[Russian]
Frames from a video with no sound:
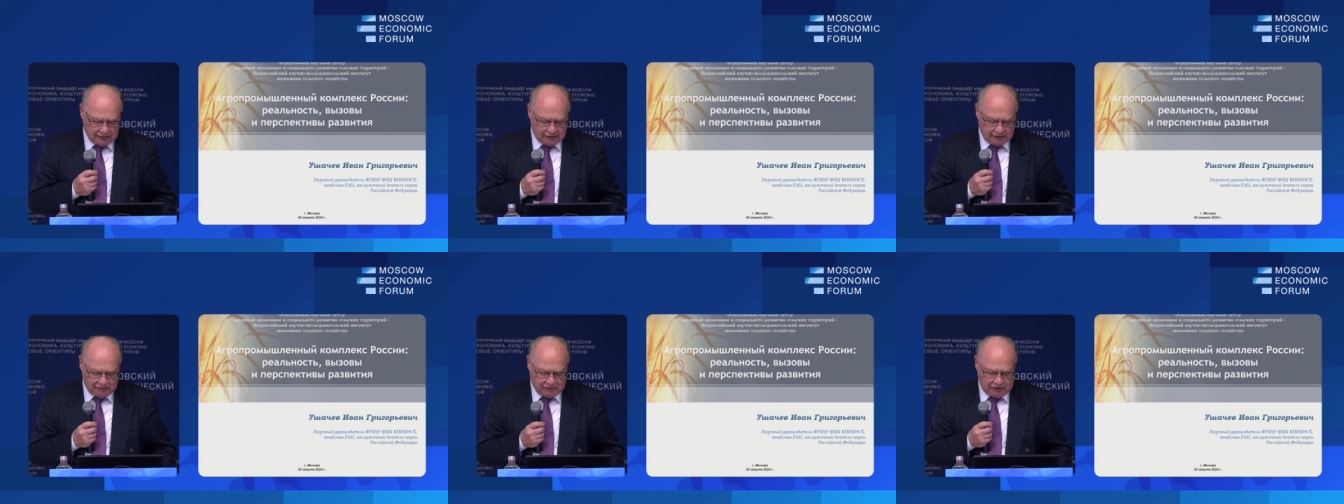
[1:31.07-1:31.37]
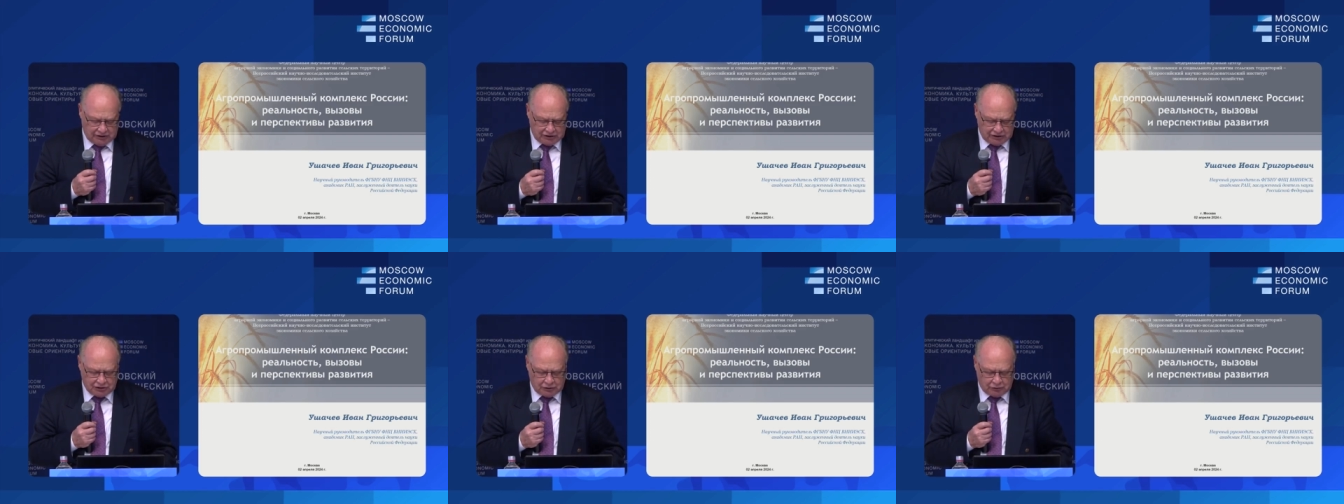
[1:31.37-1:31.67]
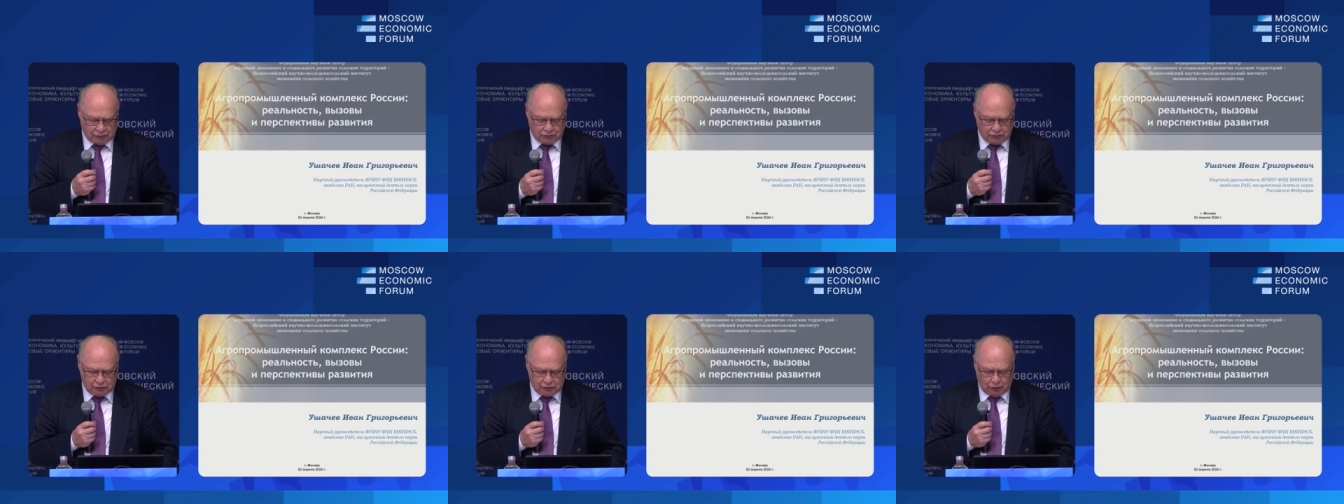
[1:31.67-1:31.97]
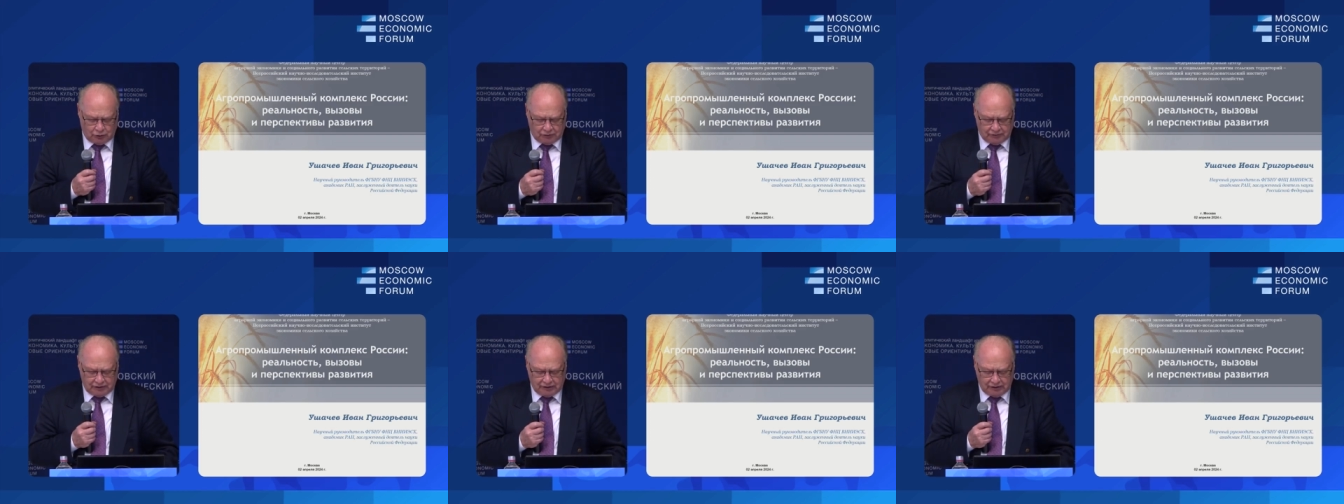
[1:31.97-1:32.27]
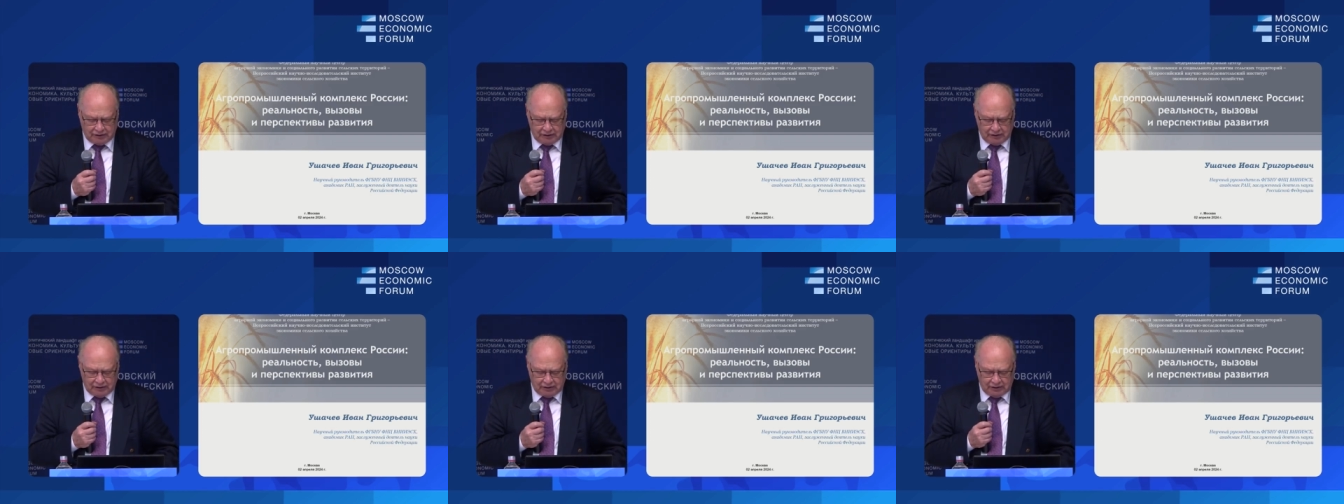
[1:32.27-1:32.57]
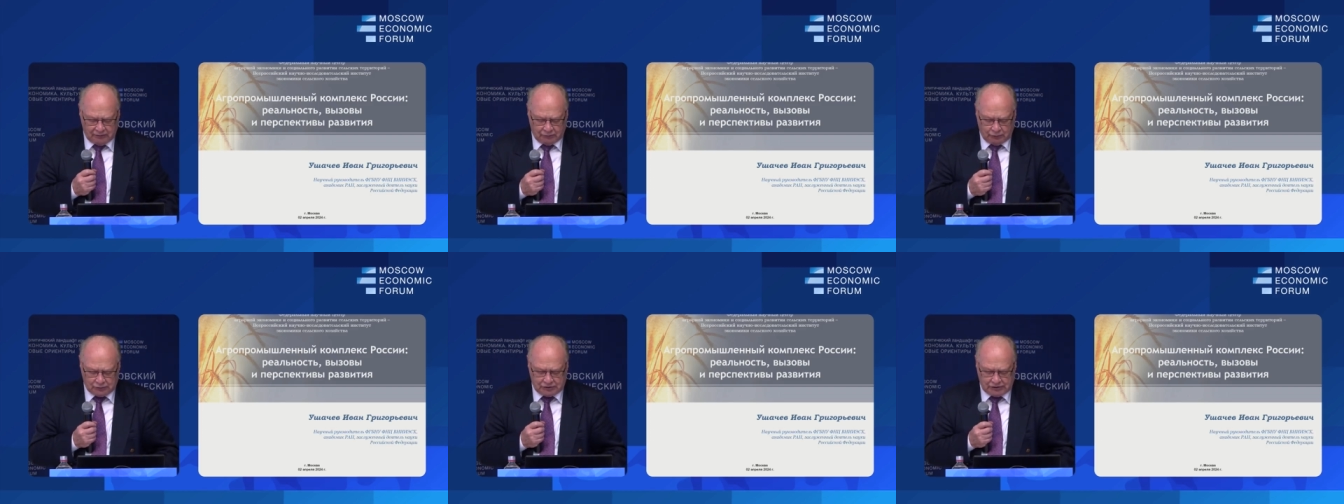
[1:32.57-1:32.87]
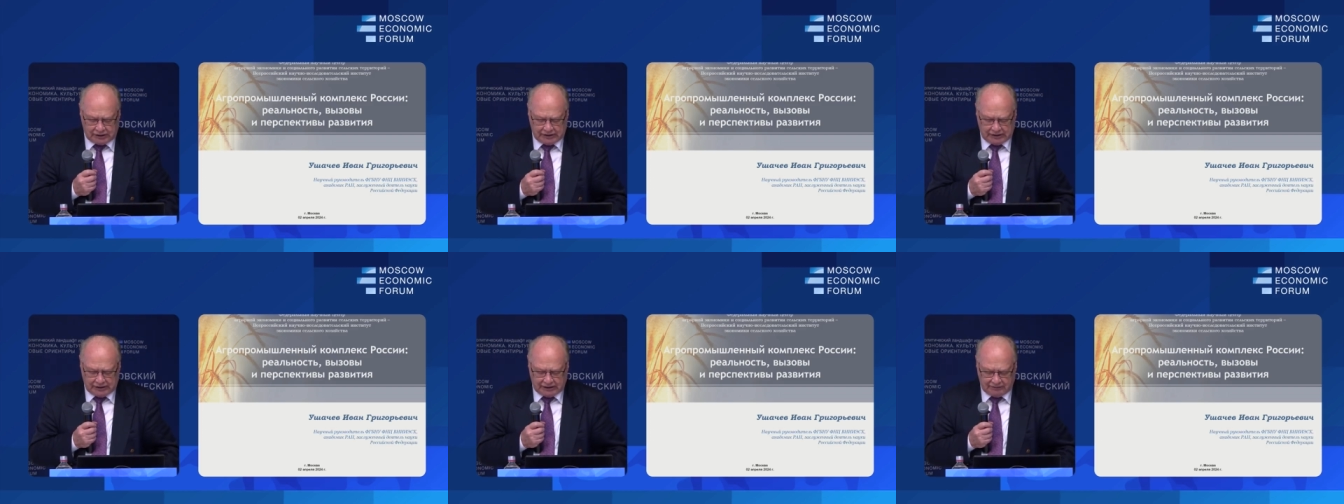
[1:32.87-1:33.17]
внешних условий
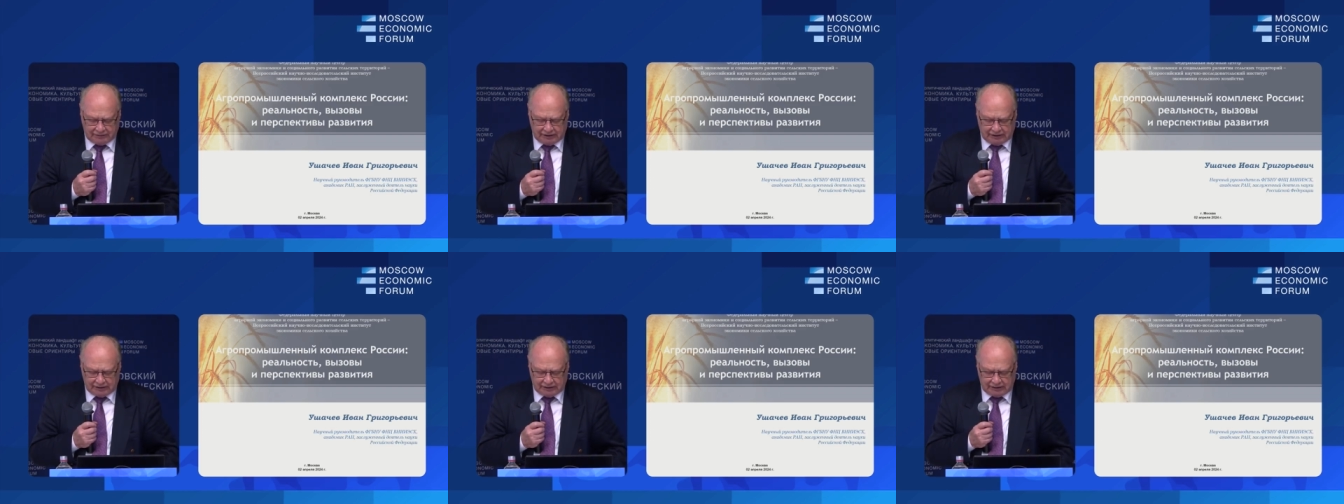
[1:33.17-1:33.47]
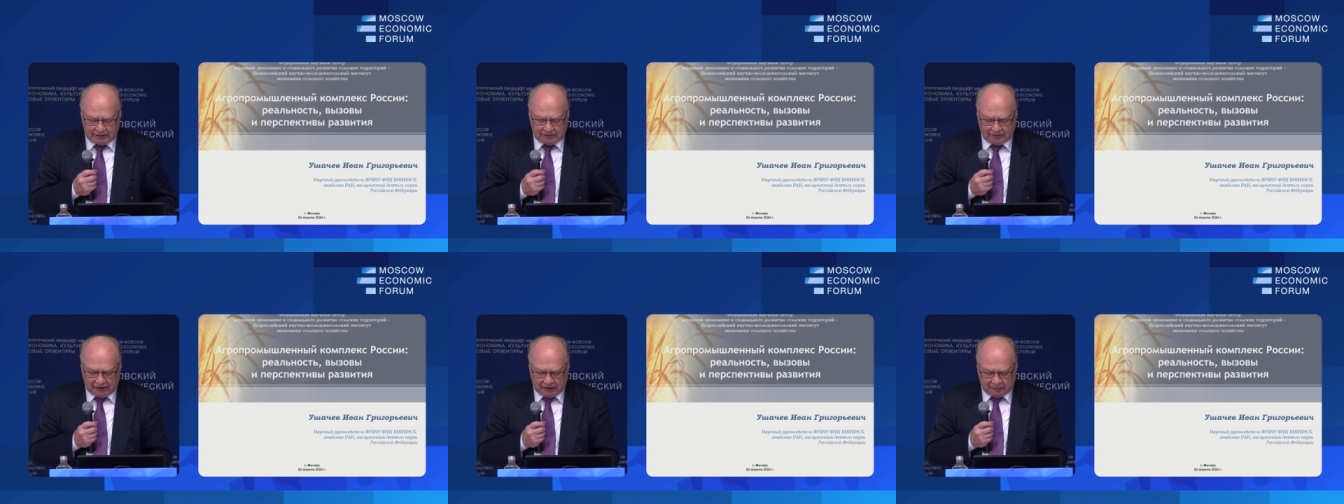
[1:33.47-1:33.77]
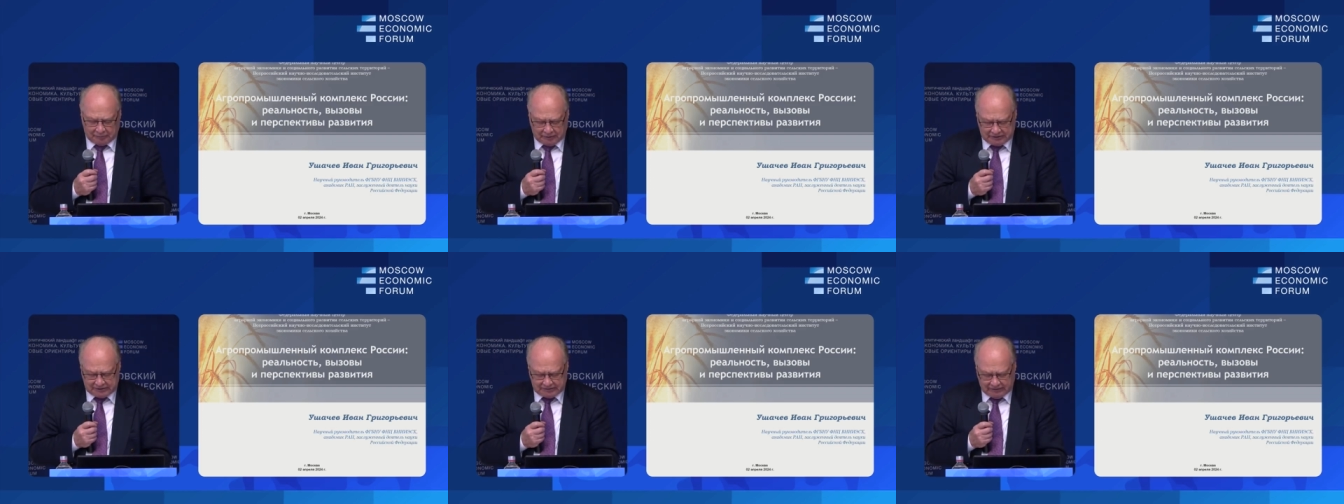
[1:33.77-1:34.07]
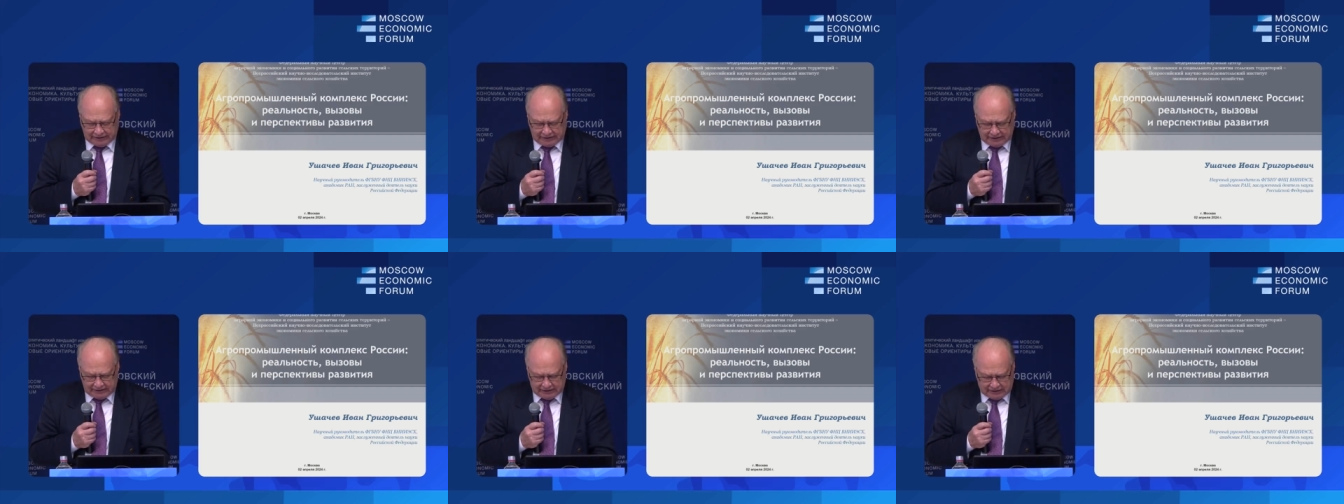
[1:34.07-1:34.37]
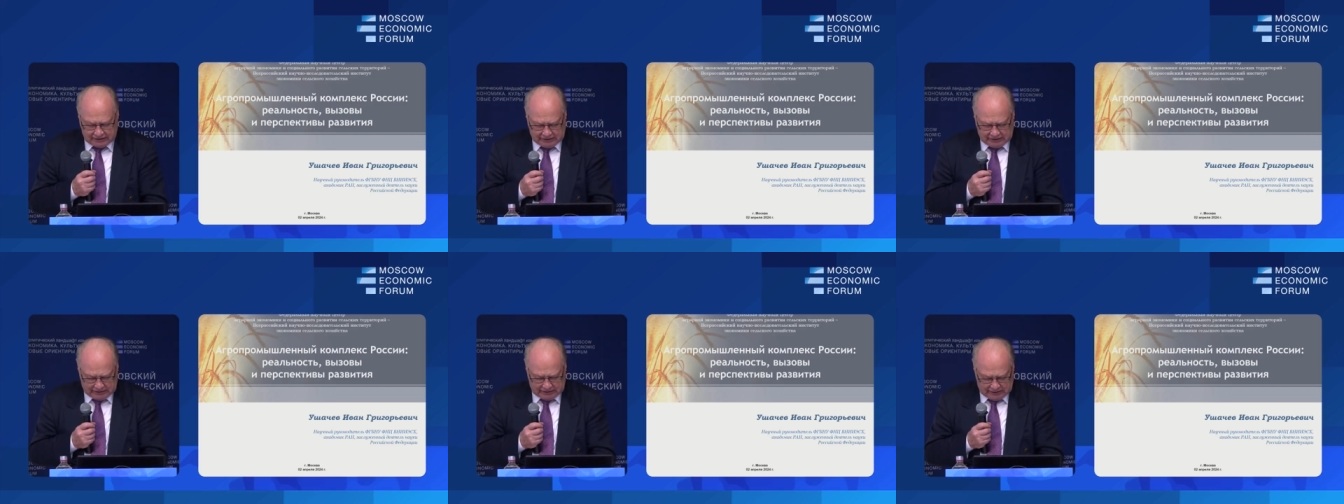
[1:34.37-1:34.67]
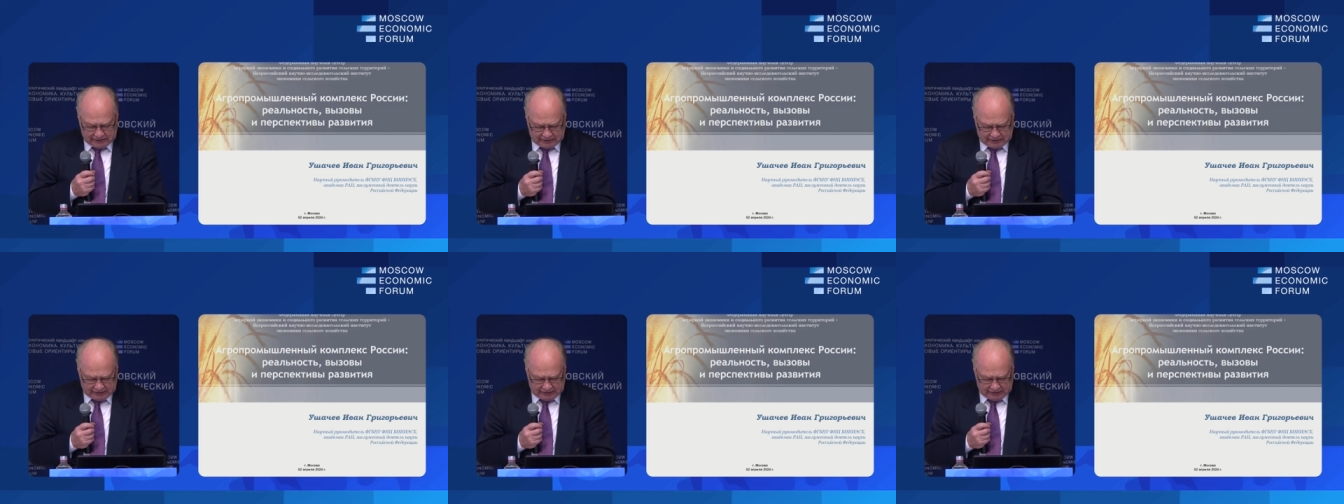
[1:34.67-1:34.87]
функционирования товаропроизводителей –